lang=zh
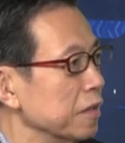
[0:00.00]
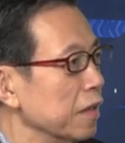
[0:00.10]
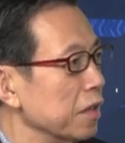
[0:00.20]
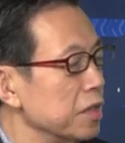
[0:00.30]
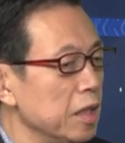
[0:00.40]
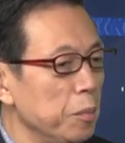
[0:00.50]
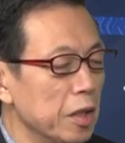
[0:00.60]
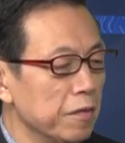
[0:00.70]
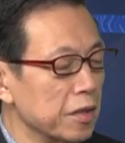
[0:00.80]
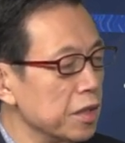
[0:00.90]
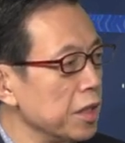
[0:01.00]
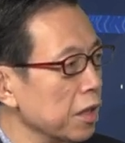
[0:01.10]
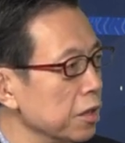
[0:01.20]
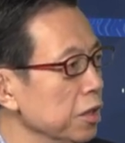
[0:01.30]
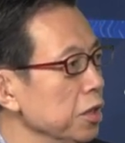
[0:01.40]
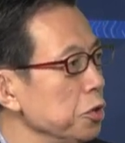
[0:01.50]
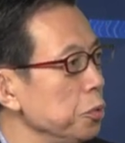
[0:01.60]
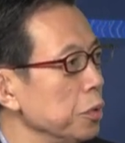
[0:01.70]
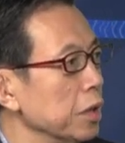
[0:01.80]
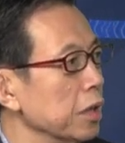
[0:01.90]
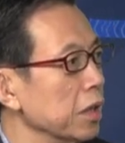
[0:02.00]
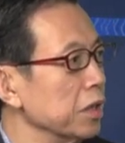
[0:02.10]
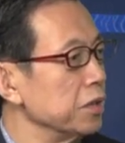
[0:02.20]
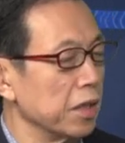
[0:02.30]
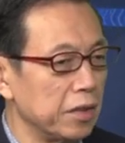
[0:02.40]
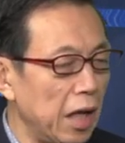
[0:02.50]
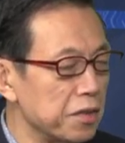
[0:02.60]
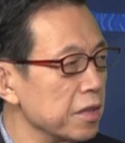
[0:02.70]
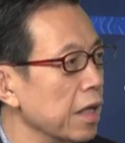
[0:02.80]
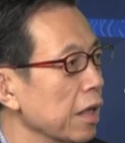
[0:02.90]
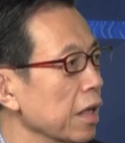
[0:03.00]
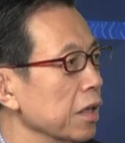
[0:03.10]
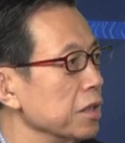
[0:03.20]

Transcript: 啊，自然辩证法是讲科学啊，讲大自然啊，